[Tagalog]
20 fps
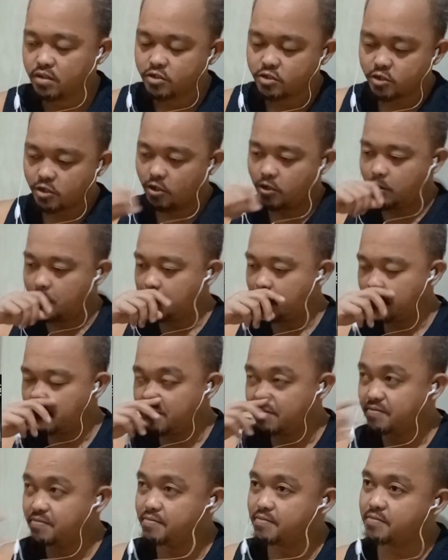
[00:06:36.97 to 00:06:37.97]
So,
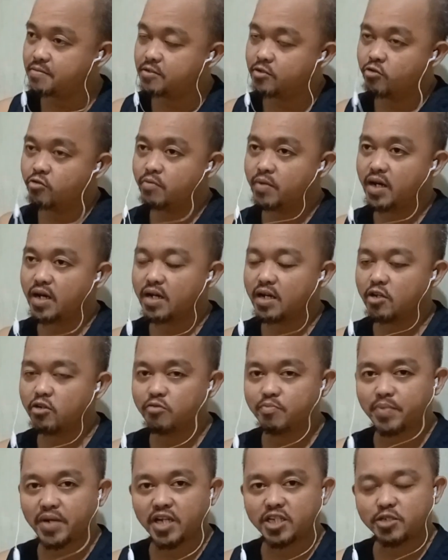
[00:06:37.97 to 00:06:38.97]
yung mga
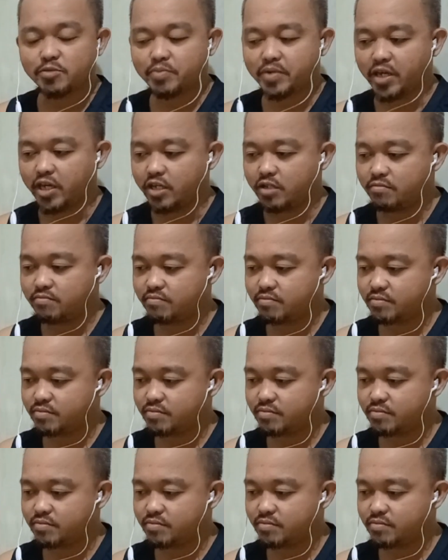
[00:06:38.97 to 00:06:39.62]
ganong fast break,